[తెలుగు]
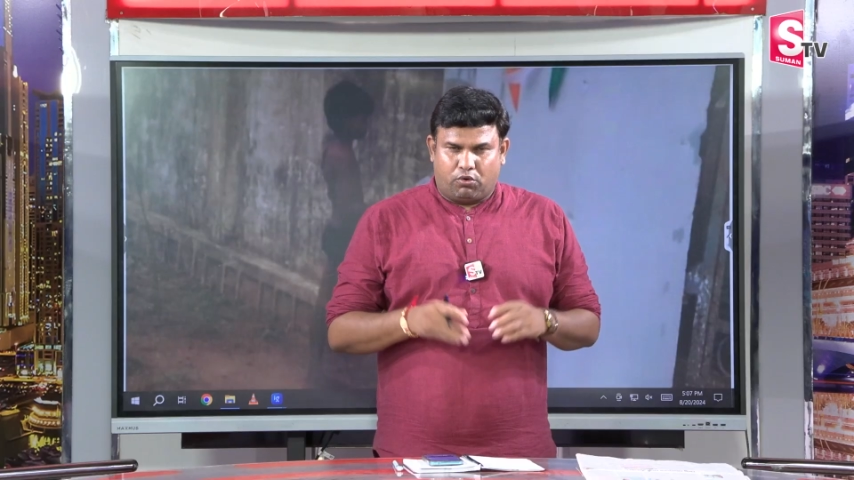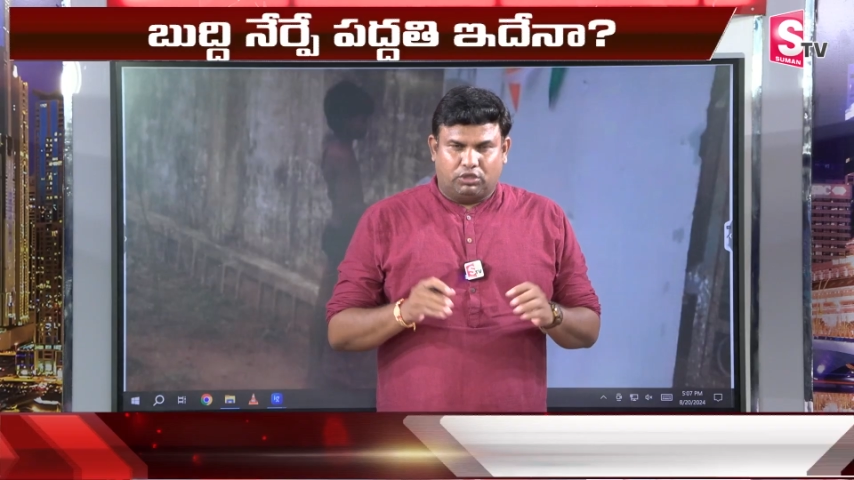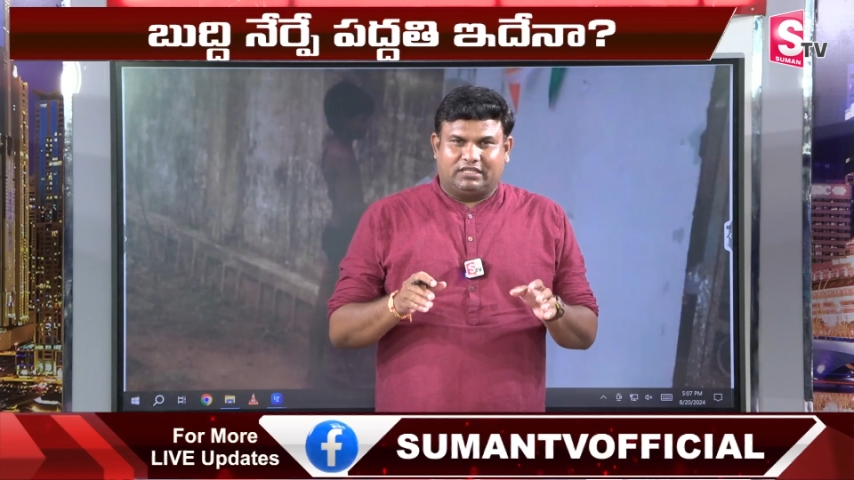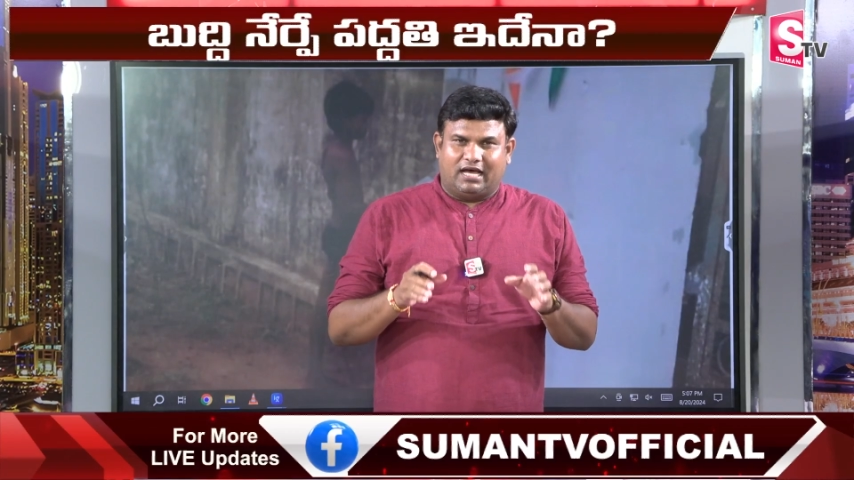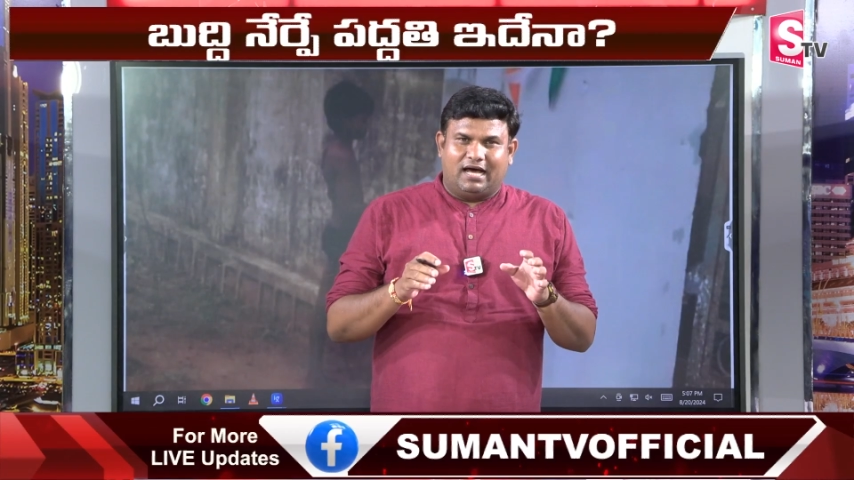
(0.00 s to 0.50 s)

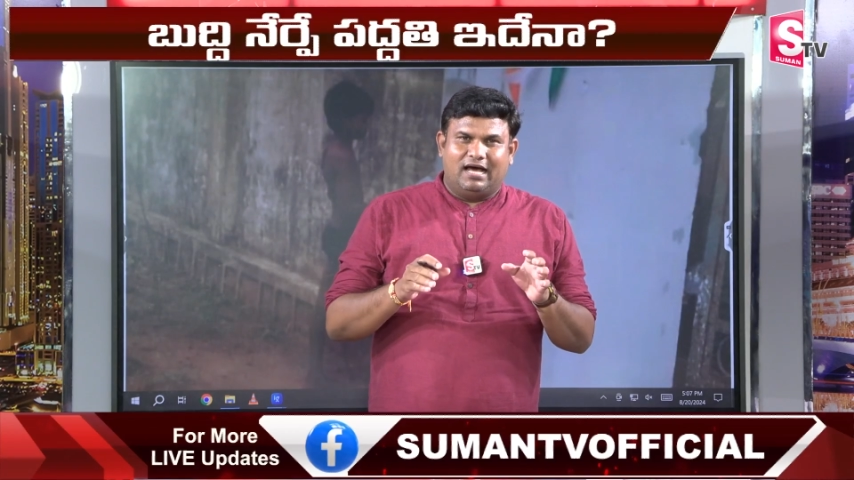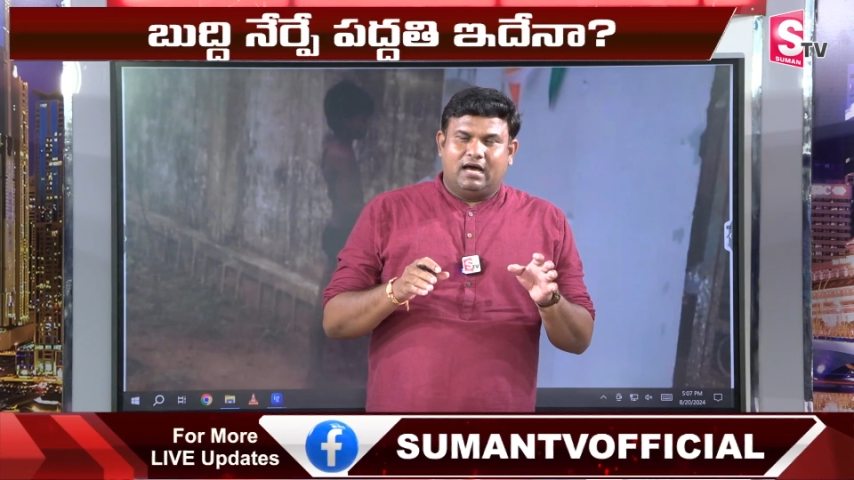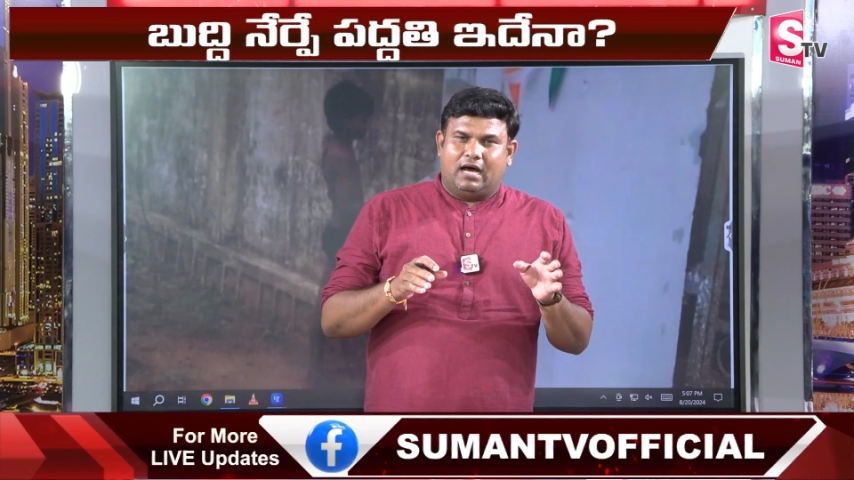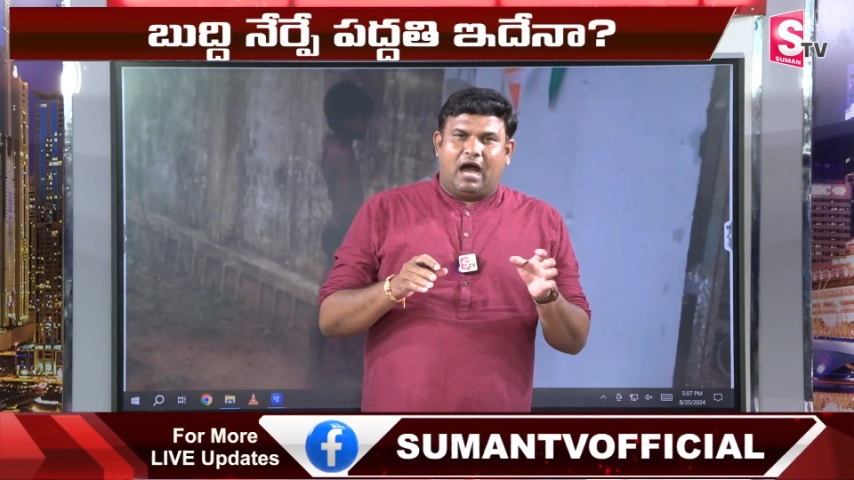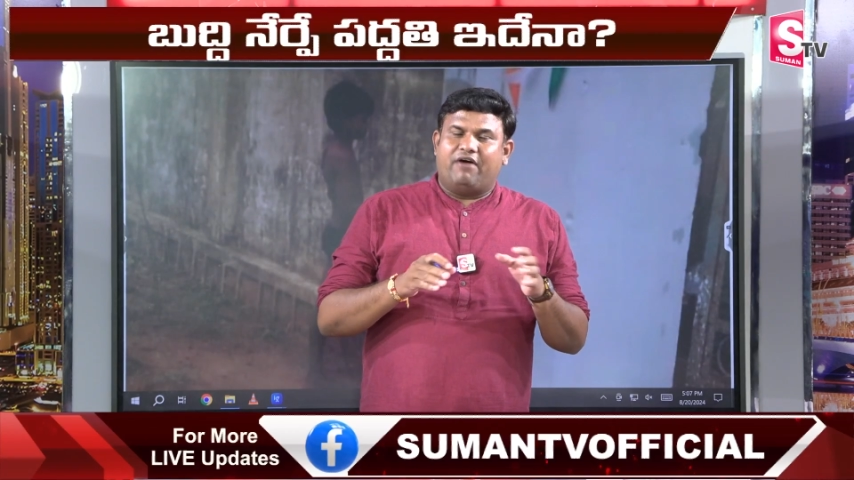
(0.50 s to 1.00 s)
కొంత
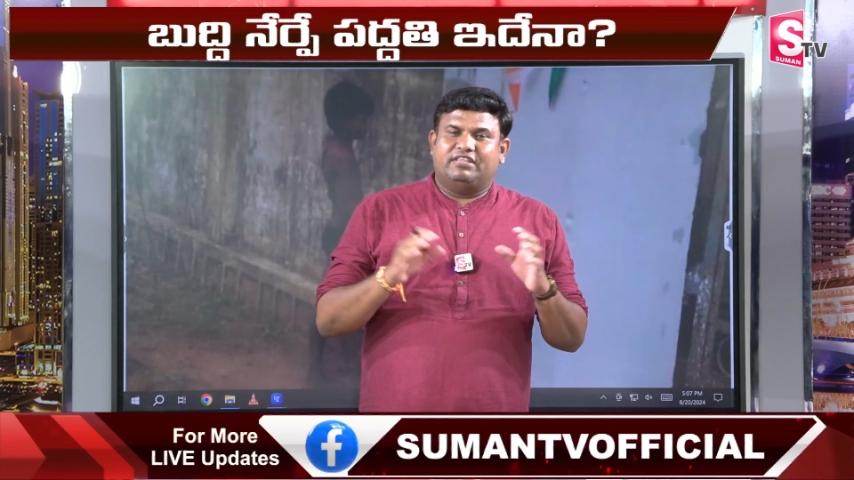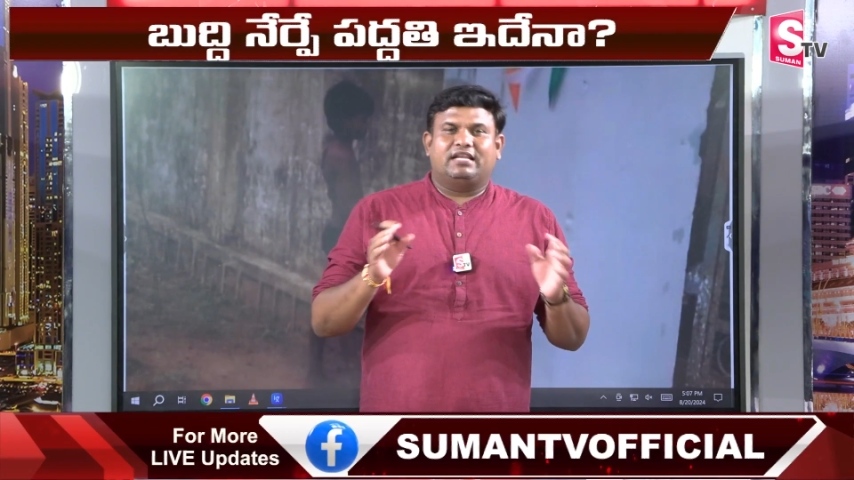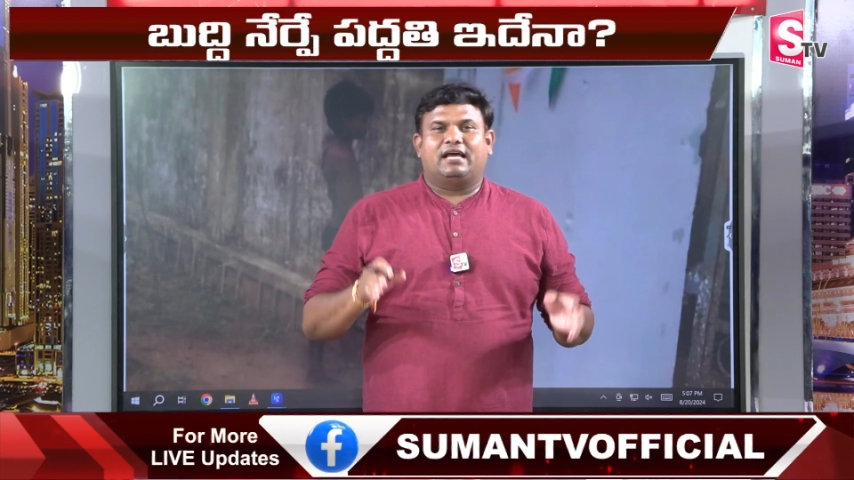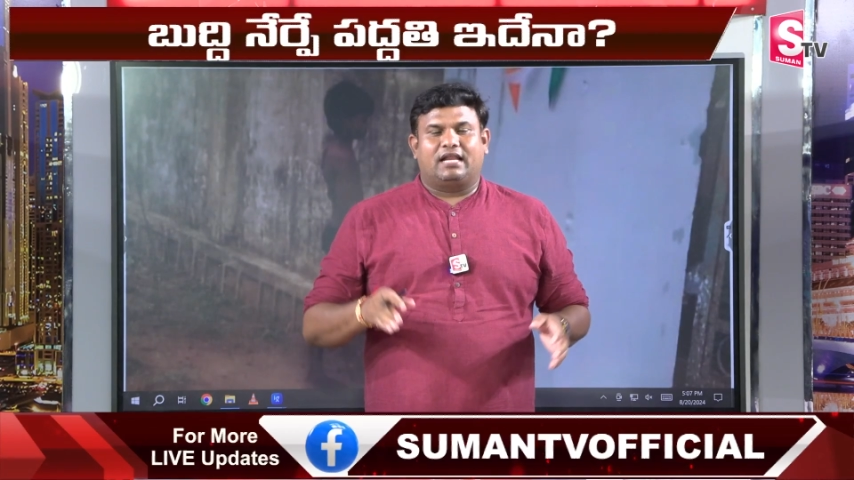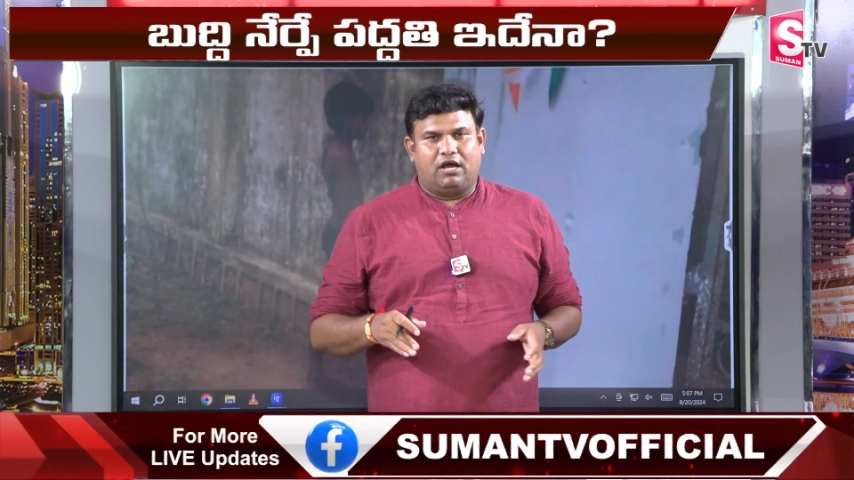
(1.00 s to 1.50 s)

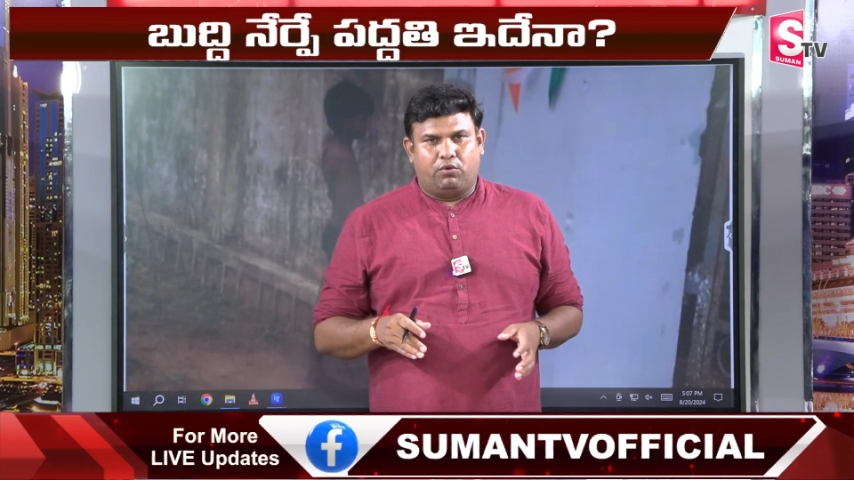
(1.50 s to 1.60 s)
ఆవేదనకరంగా